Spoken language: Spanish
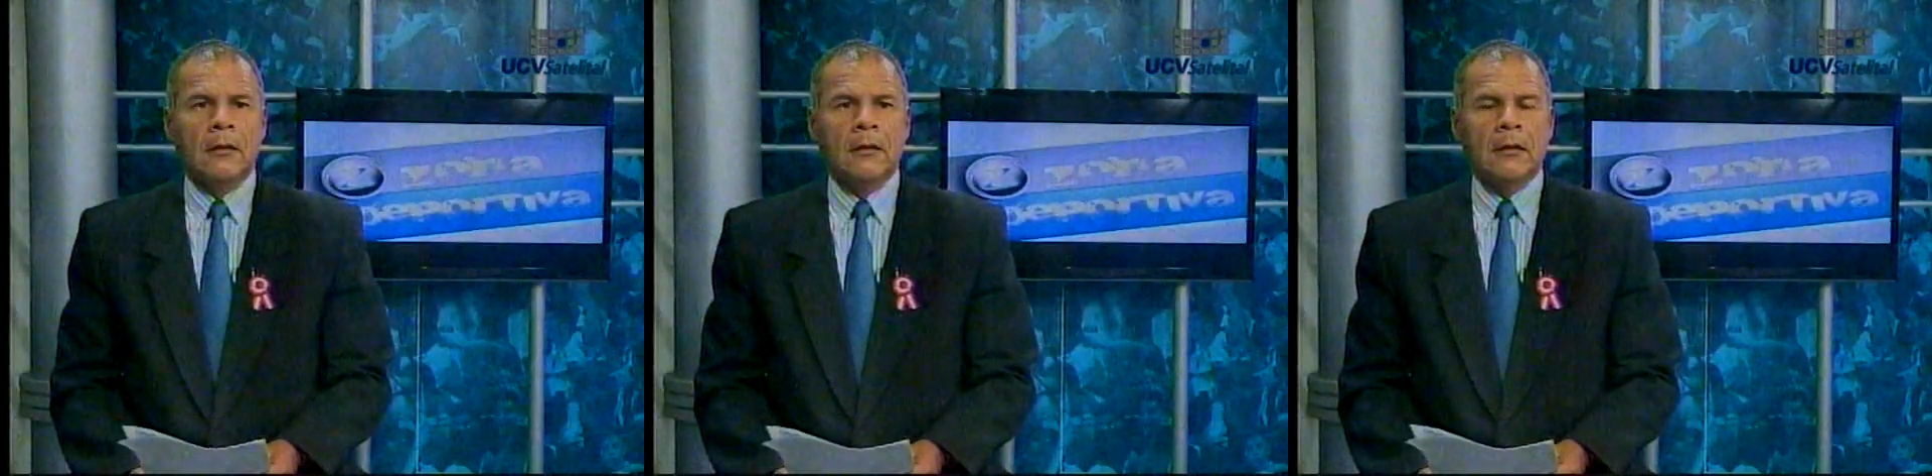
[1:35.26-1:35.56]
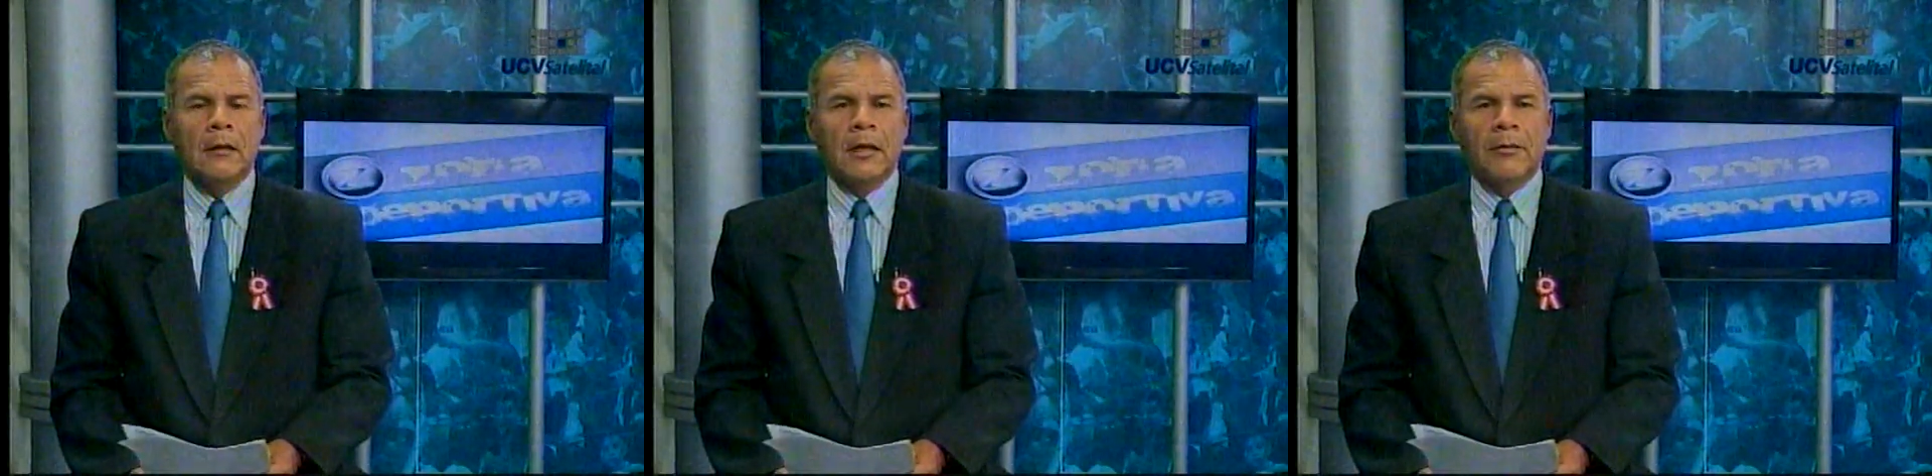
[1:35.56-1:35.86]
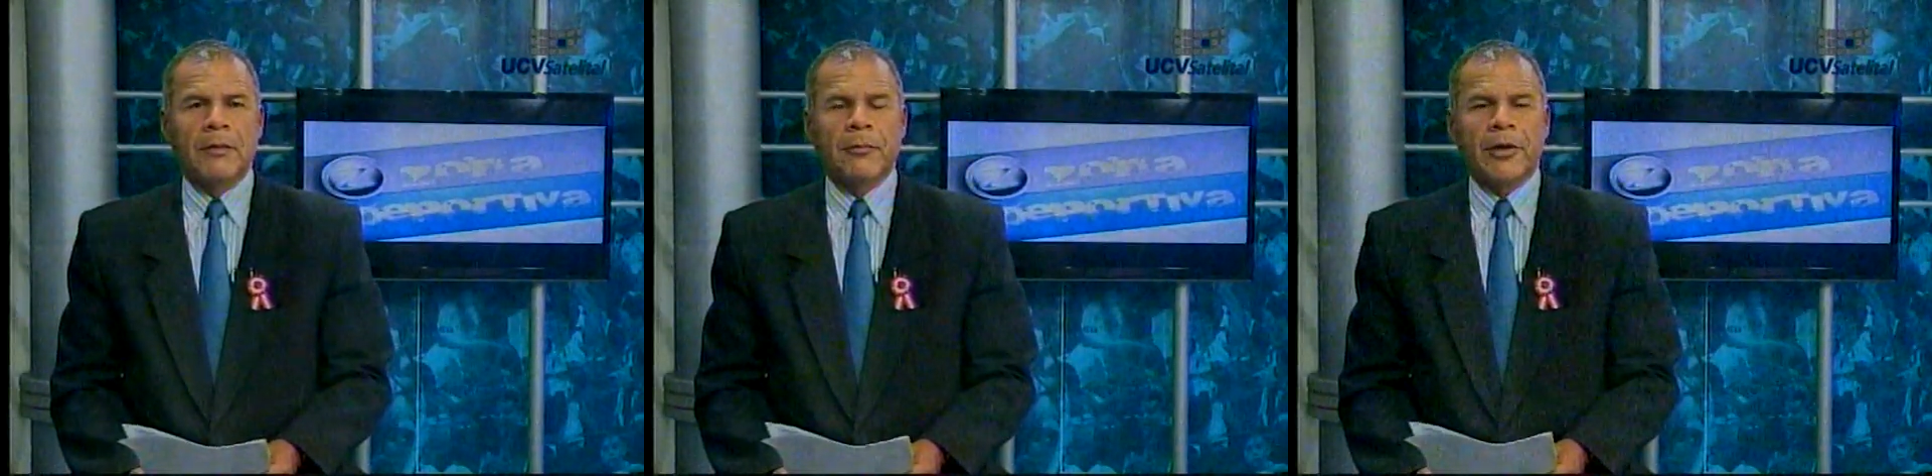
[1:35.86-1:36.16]
Qué
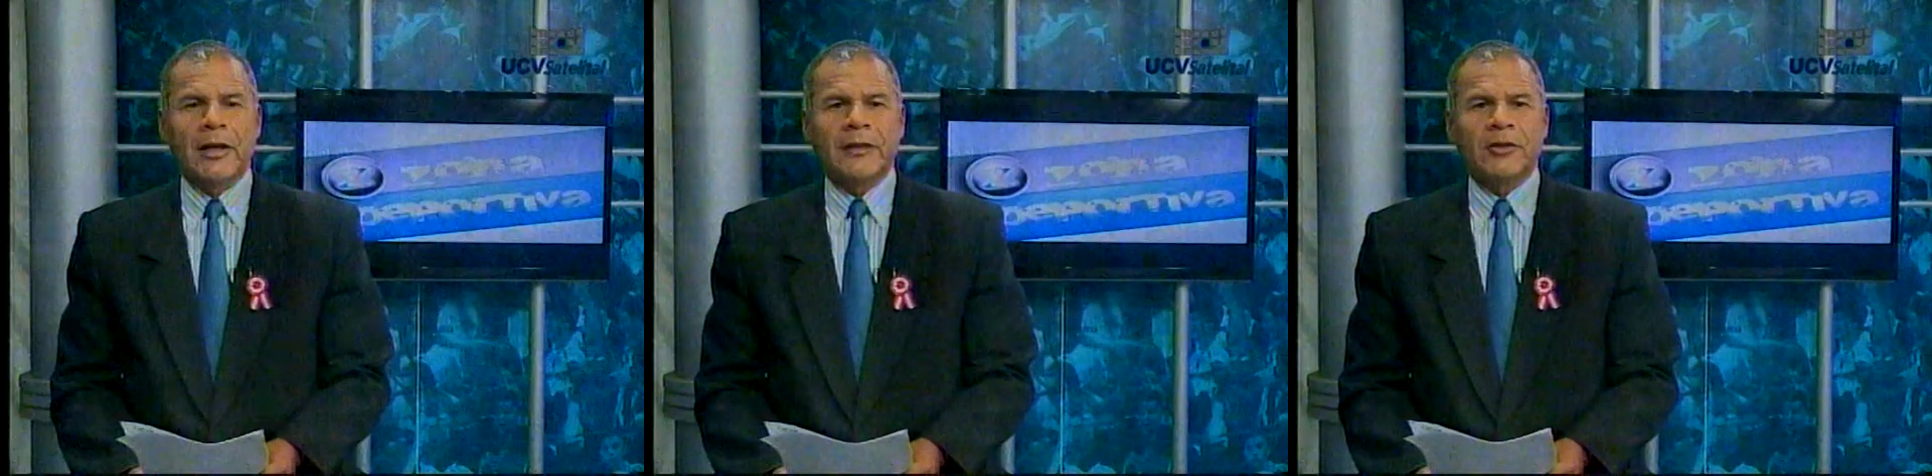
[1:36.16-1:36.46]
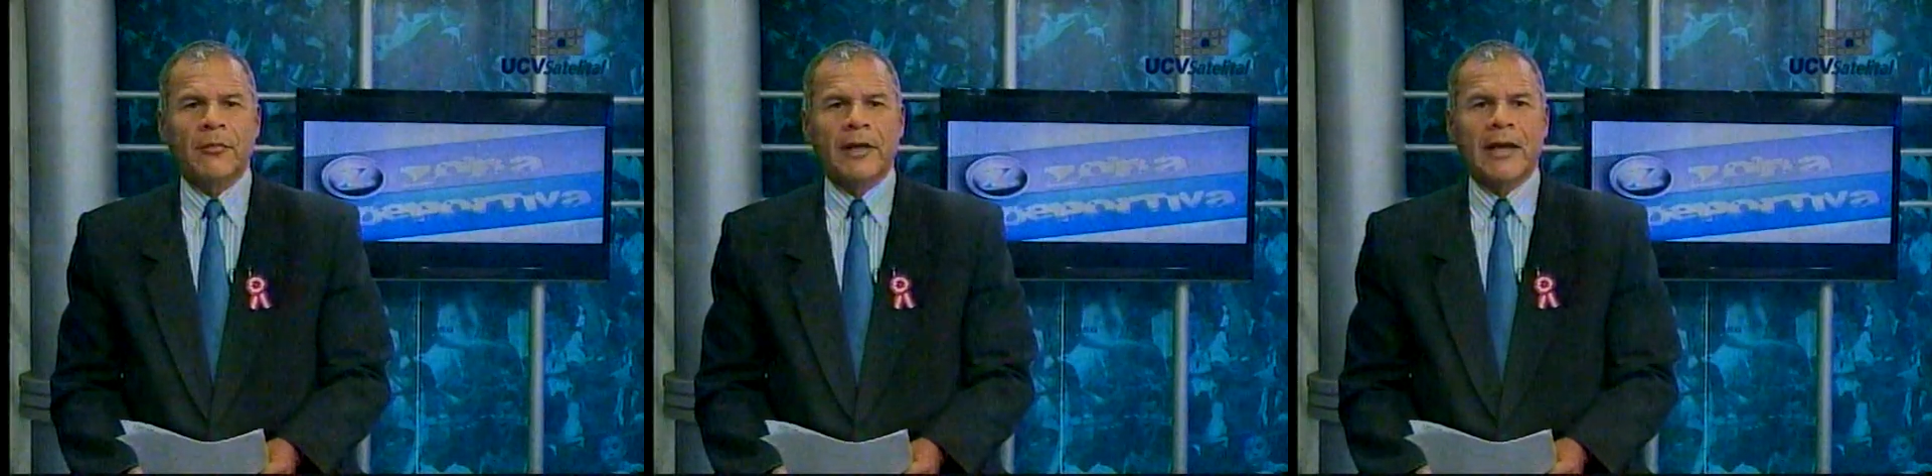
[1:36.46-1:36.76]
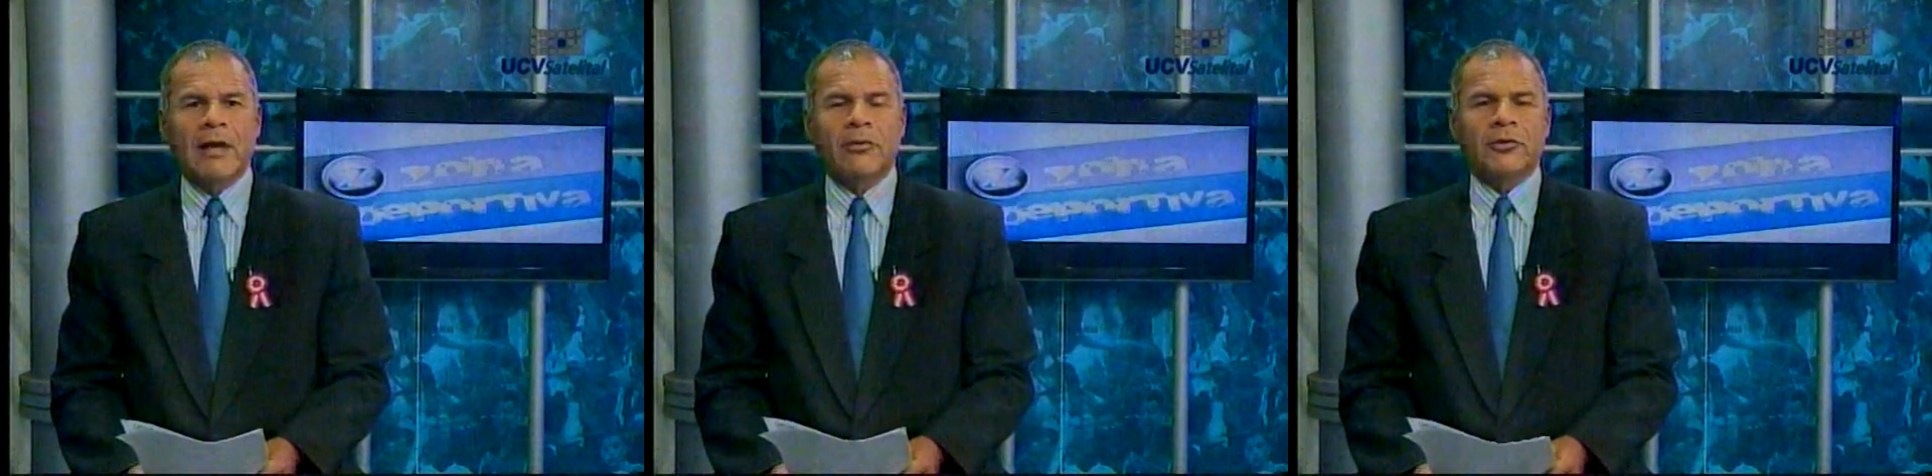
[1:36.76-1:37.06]
bien por el
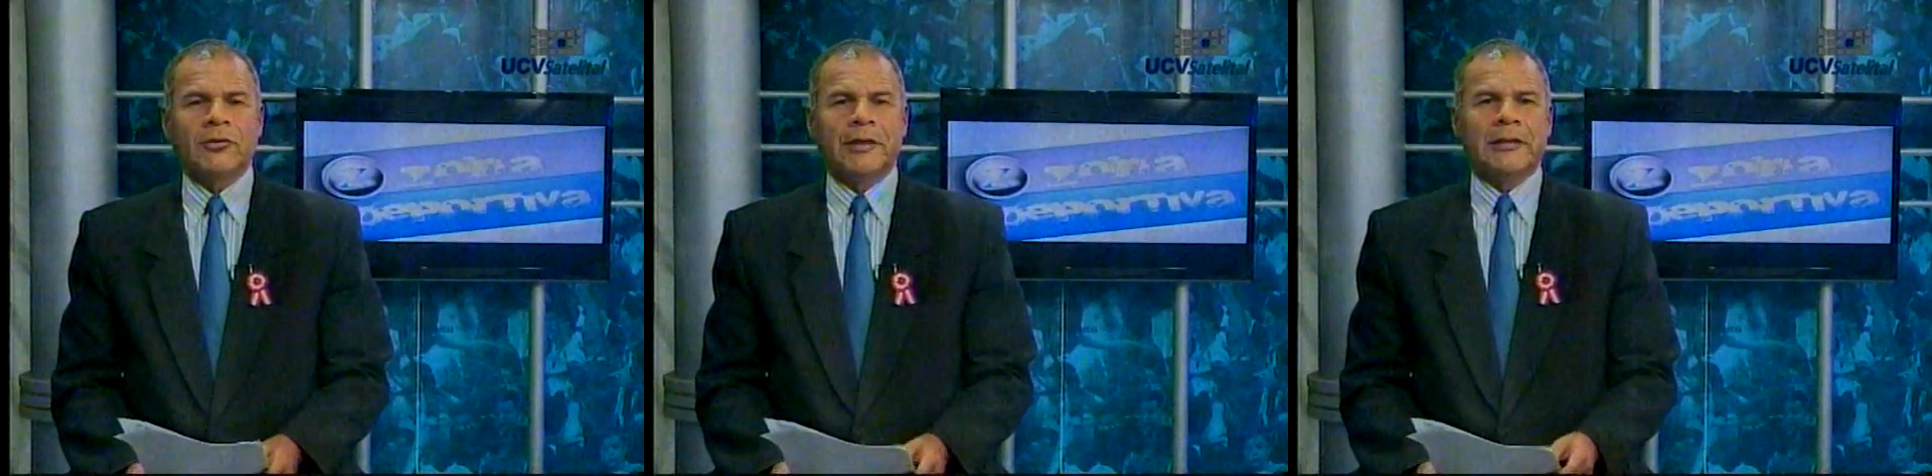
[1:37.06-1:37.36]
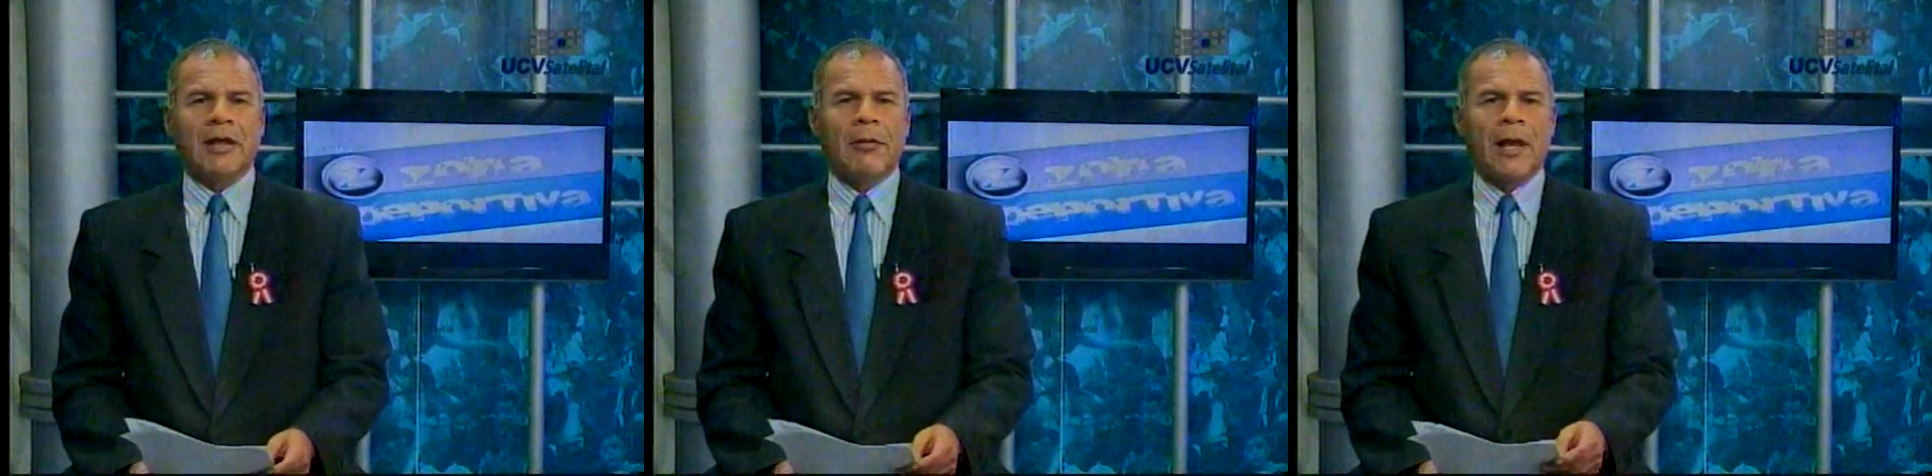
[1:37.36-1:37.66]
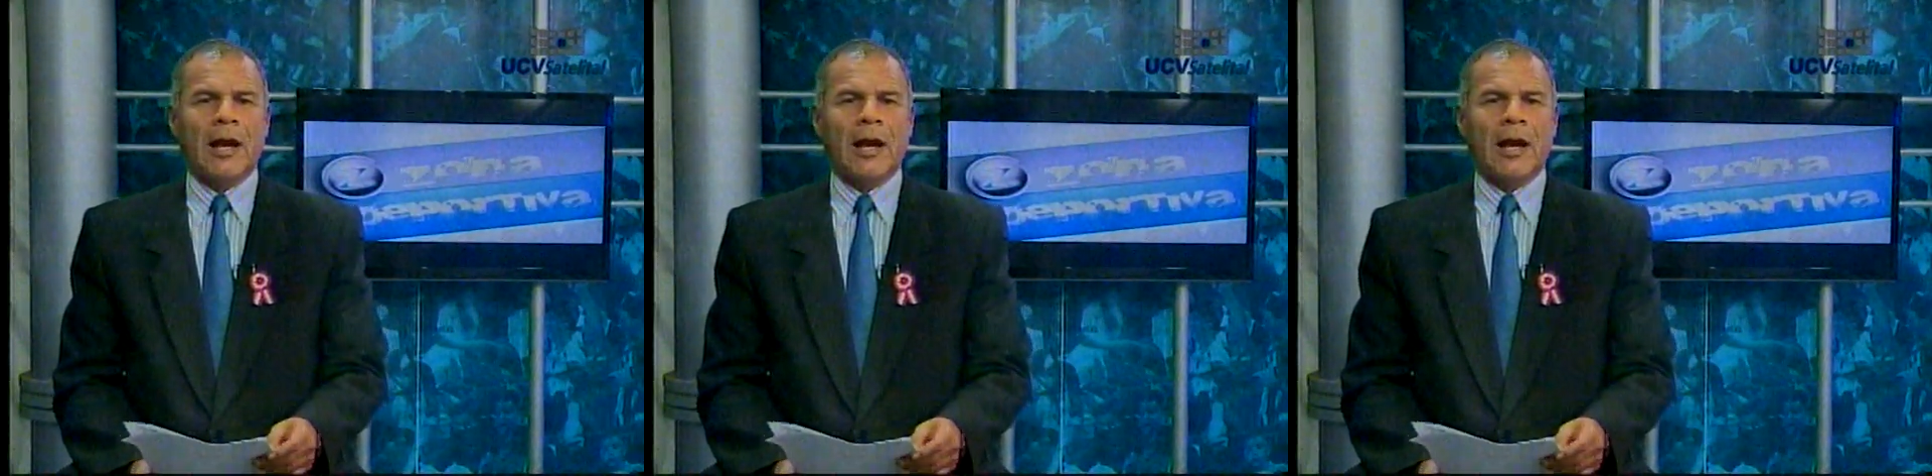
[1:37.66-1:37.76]
latinoamericano entonces de tabla